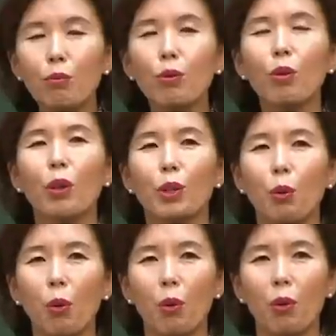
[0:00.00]

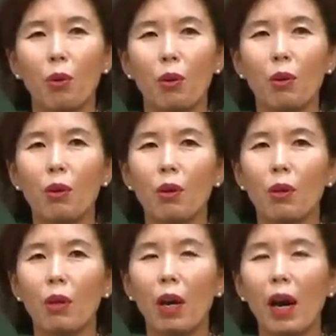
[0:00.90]
무너지고
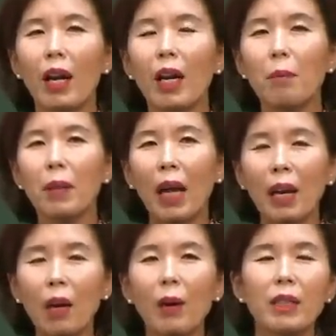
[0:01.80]
하나님의
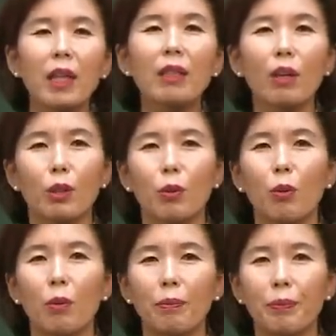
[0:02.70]
나라가
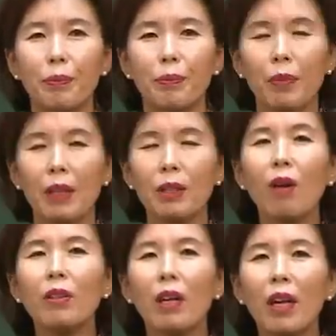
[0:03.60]
확장되어지고
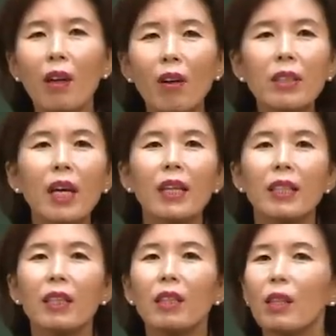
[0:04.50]
성령이
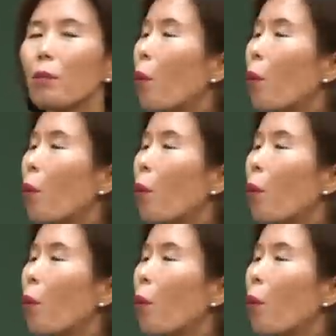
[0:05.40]
역사하시는 것들을